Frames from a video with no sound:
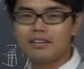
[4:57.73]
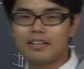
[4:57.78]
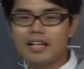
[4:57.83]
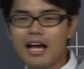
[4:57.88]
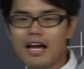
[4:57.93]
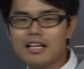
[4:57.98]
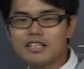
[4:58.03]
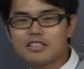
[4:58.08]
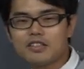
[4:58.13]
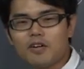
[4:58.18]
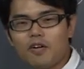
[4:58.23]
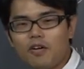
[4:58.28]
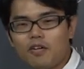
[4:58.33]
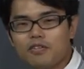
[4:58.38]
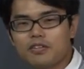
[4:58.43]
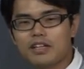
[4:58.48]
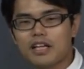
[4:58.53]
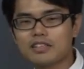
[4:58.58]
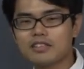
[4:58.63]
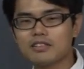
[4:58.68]
大
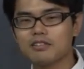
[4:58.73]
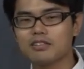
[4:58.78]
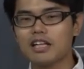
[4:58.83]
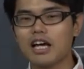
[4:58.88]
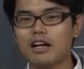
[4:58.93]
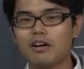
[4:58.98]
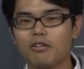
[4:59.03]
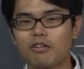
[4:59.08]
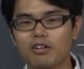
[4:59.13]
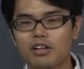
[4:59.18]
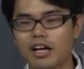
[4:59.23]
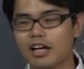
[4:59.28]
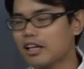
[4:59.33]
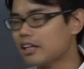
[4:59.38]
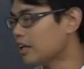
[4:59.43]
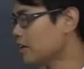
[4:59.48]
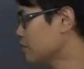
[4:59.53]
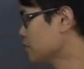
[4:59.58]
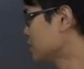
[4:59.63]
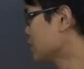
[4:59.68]
小2つのサイコロ投げ
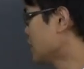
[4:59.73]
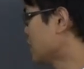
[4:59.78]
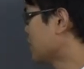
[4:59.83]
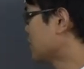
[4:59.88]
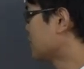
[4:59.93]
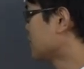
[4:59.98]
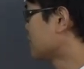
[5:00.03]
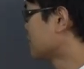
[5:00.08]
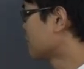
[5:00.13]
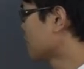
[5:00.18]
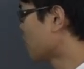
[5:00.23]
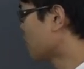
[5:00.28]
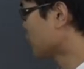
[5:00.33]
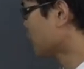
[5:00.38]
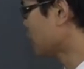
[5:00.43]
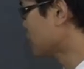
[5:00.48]
た時こ